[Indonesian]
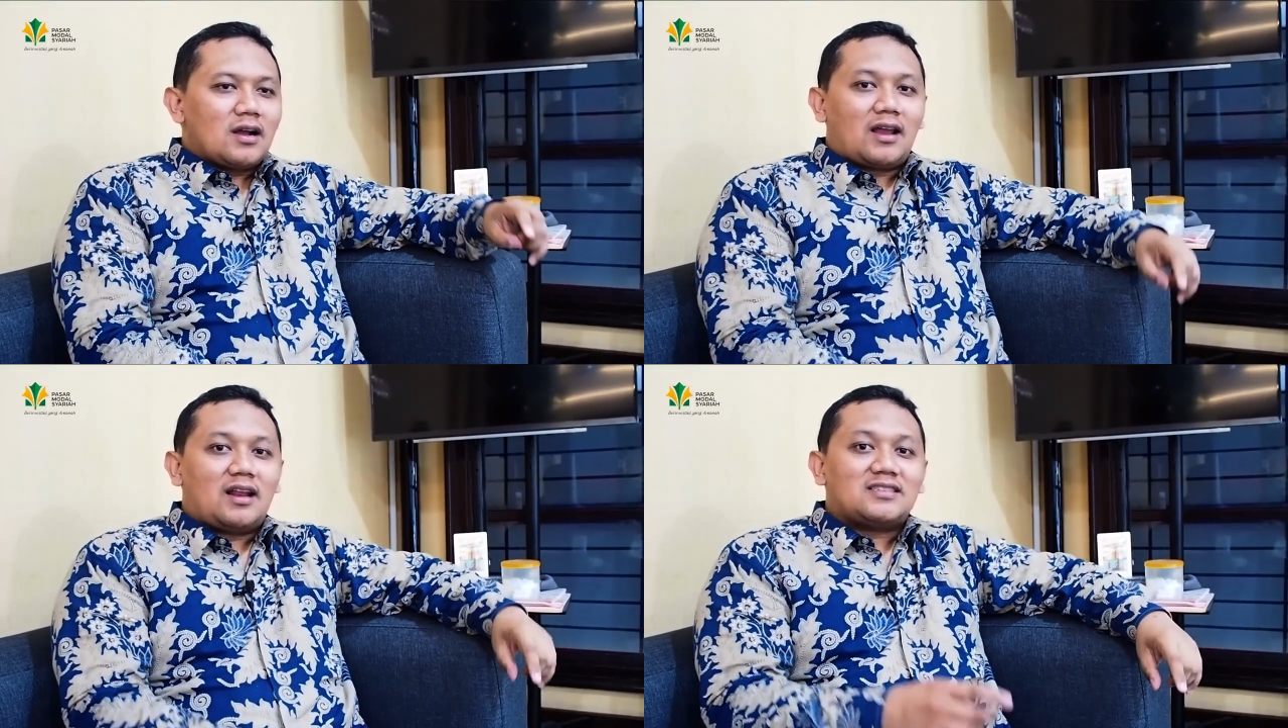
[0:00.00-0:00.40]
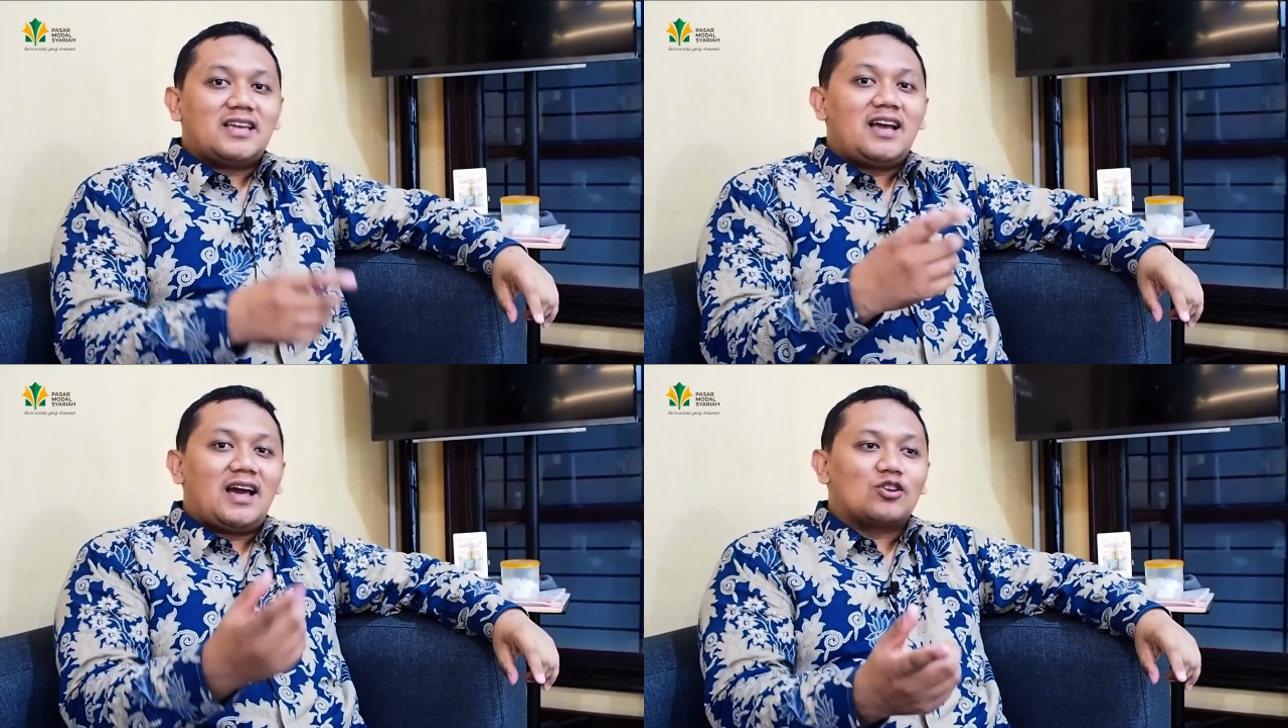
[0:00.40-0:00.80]
karena
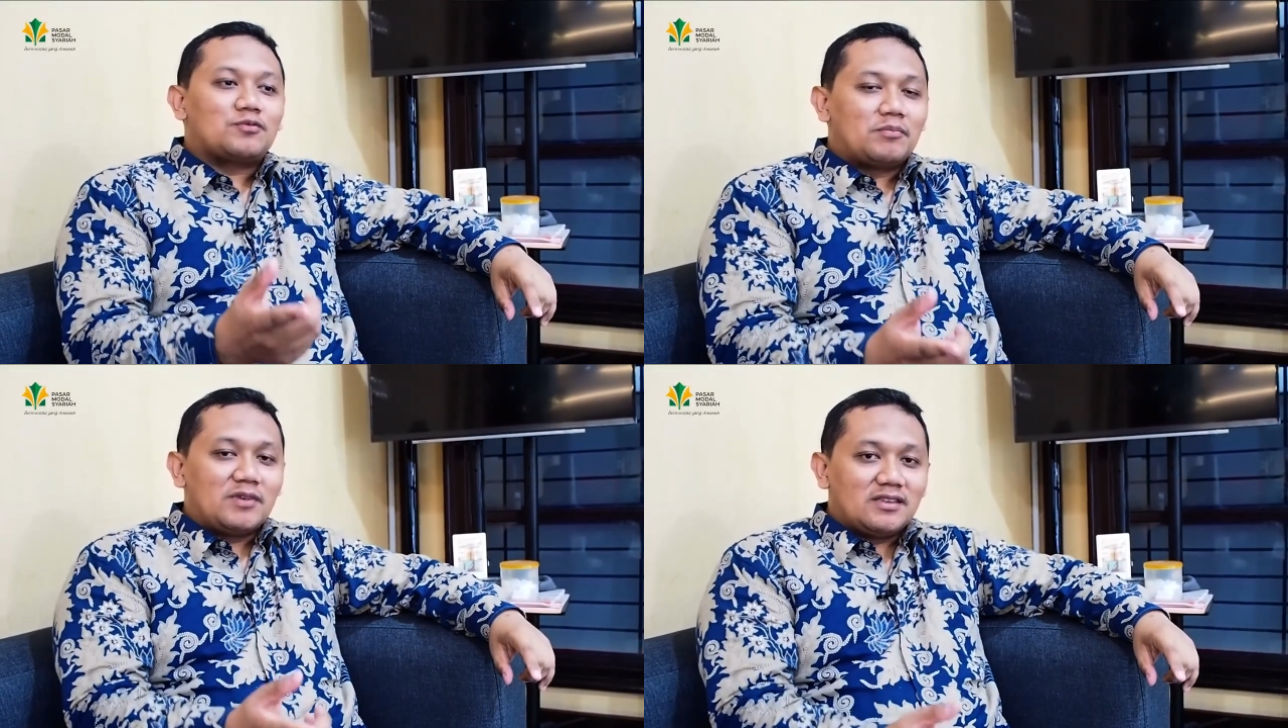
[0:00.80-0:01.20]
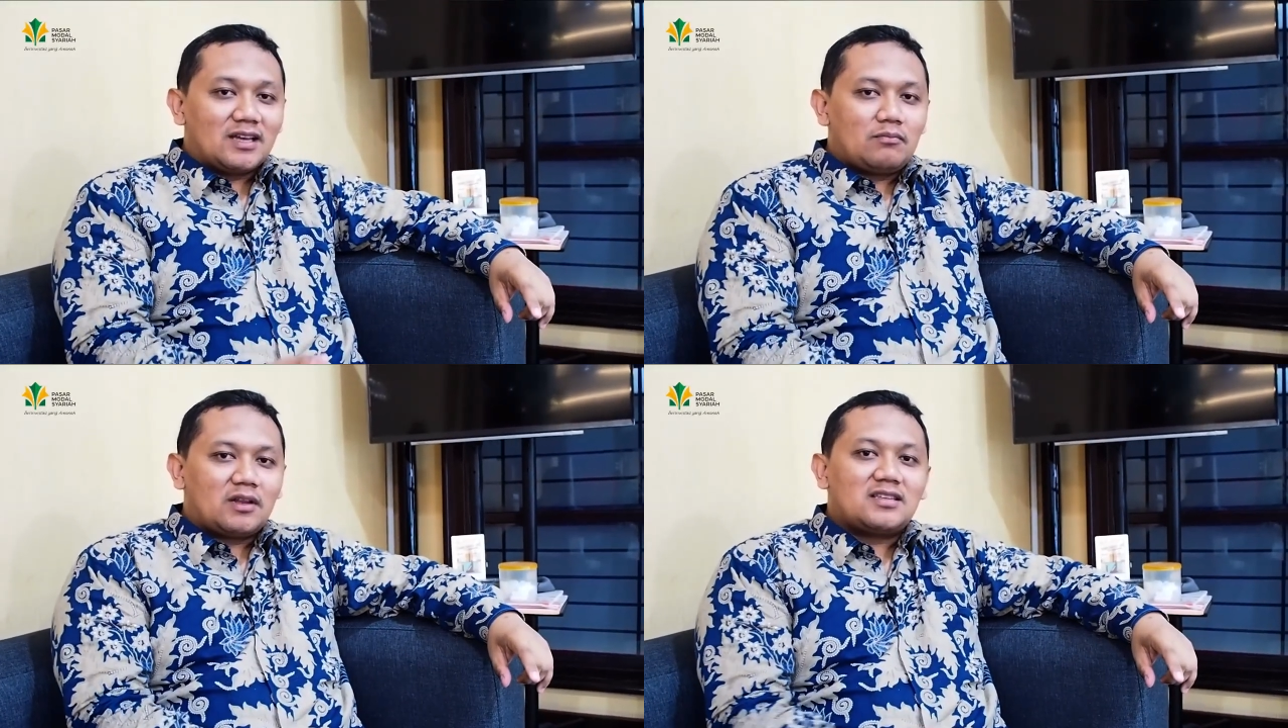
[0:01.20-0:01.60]
saya harus
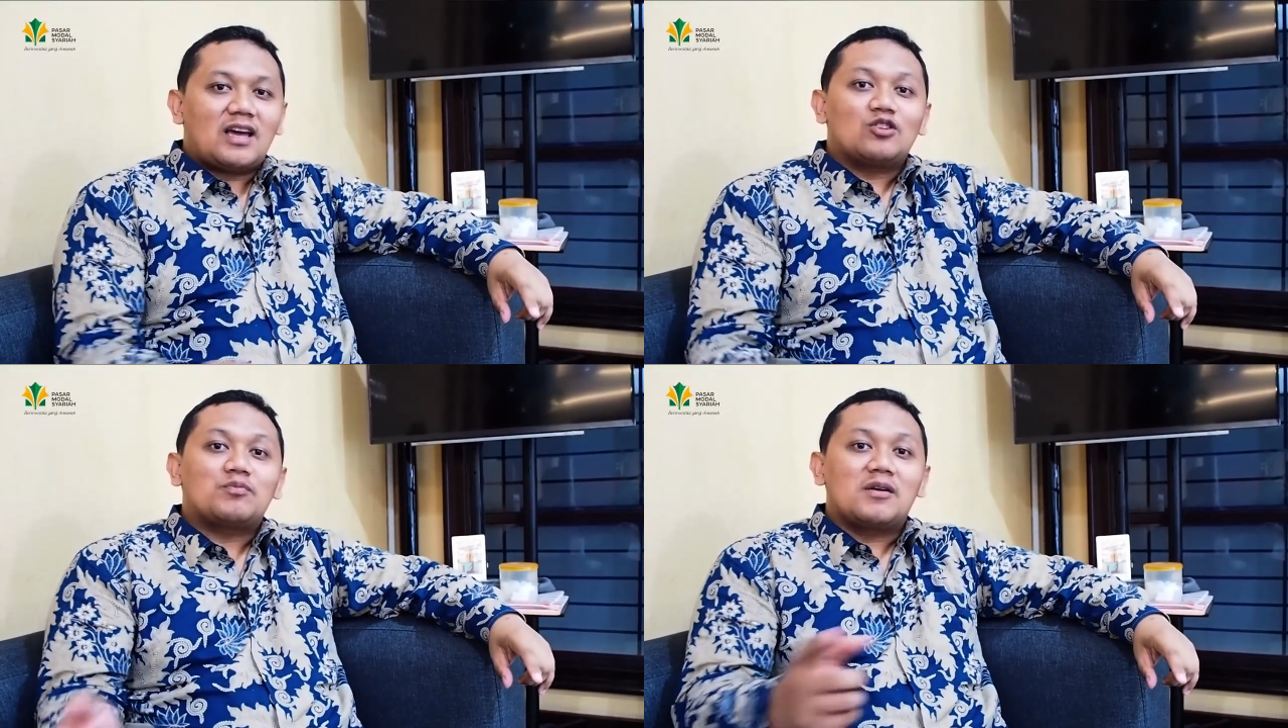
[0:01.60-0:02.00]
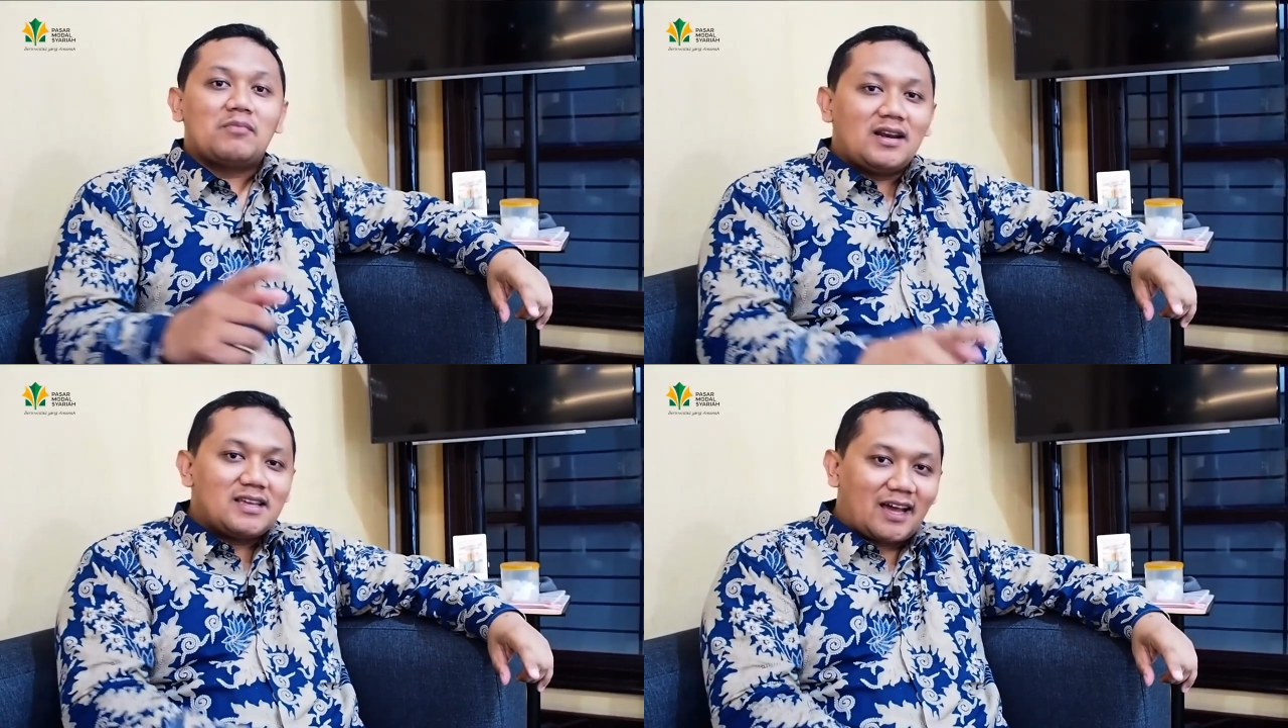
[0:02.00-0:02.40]
meminjam, berarti saya harus
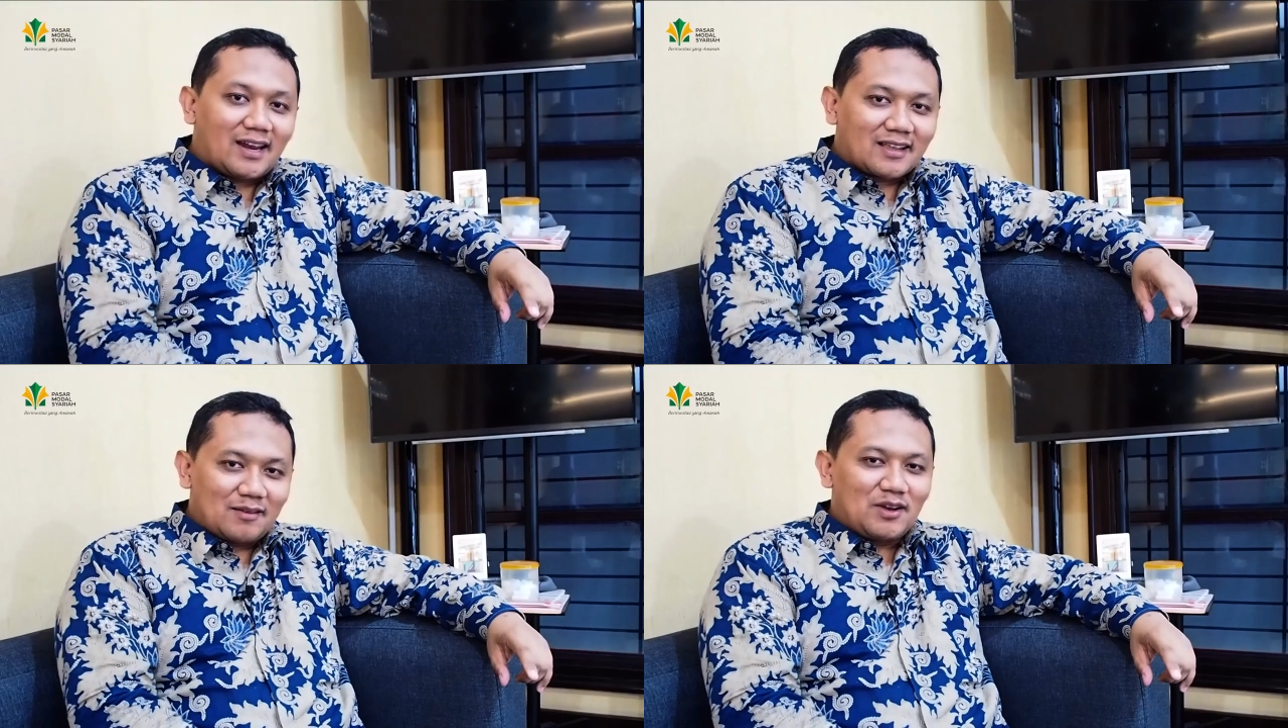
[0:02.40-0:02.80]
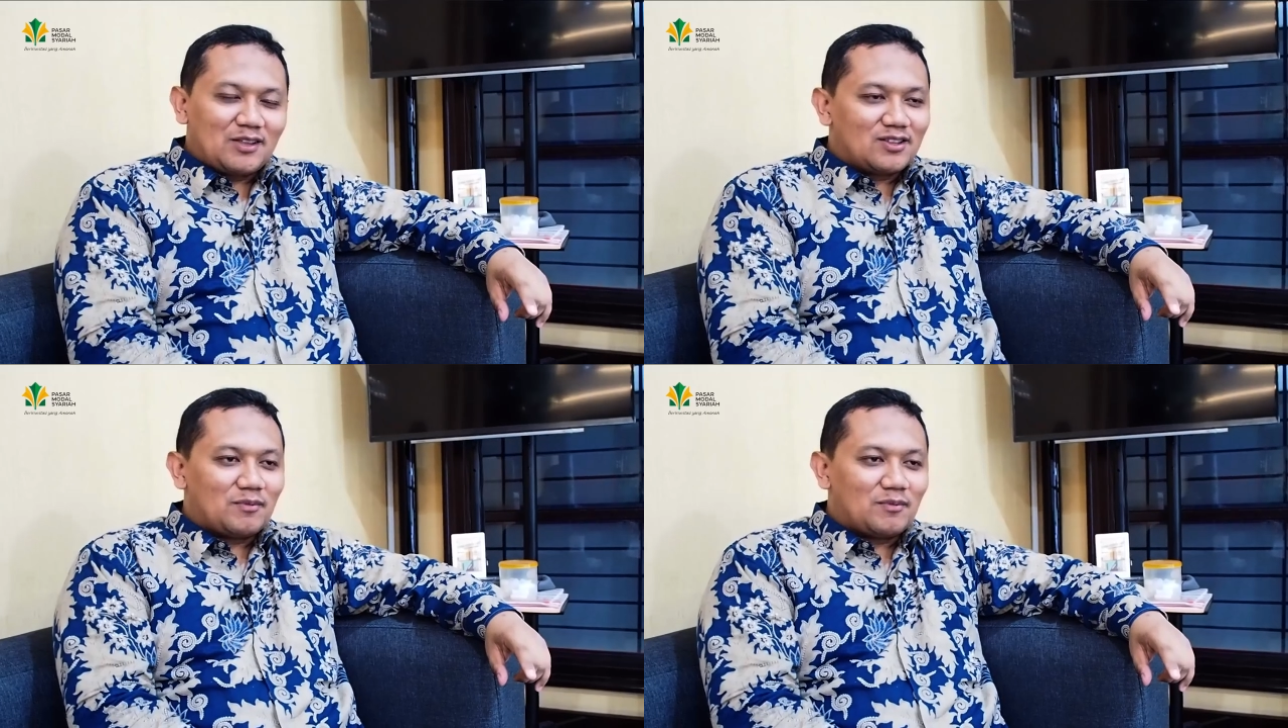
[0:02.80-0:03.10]
mengembalikan, kan begitu